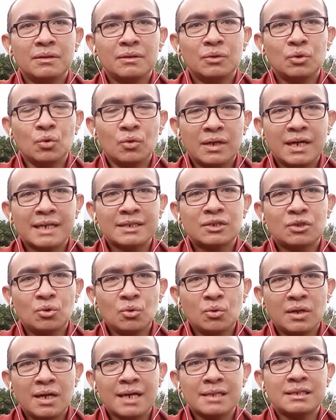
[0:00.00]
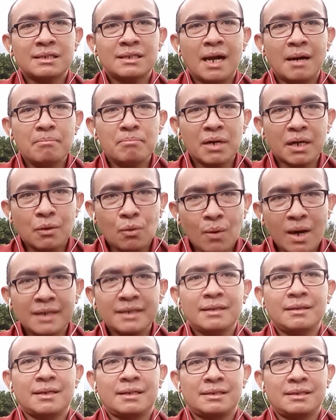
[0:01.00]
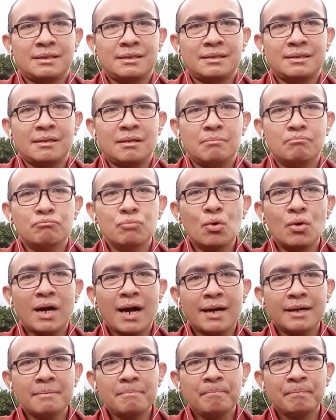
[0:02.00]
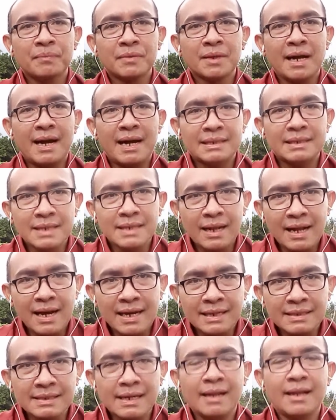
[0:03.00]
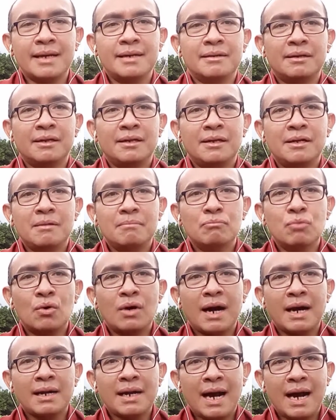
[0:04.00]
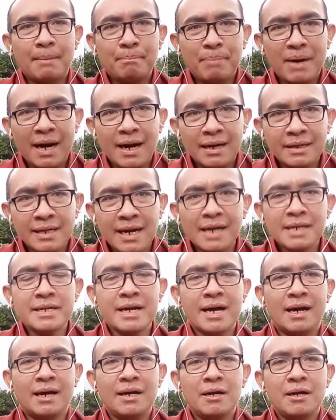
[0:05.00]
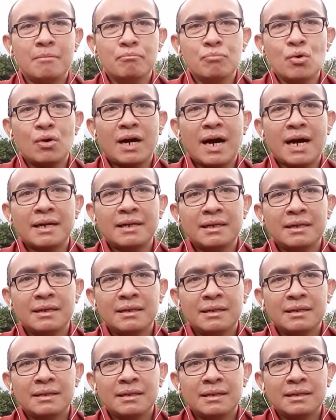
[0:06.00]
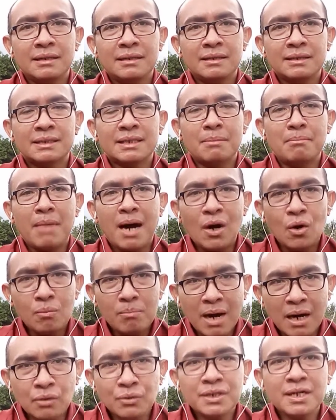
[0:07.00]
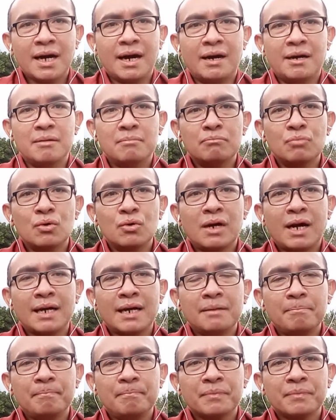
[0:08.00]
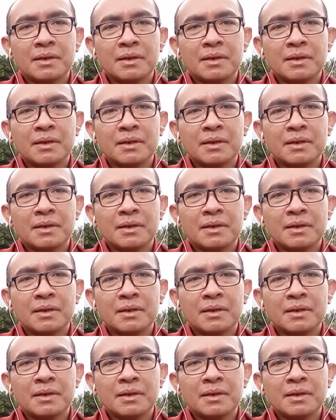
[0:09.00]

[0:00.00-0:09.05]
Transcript: tugas-tugas yang berkualitas, bukan asal-asalan, bukan apa adanya, bukan semau-maunya, bukan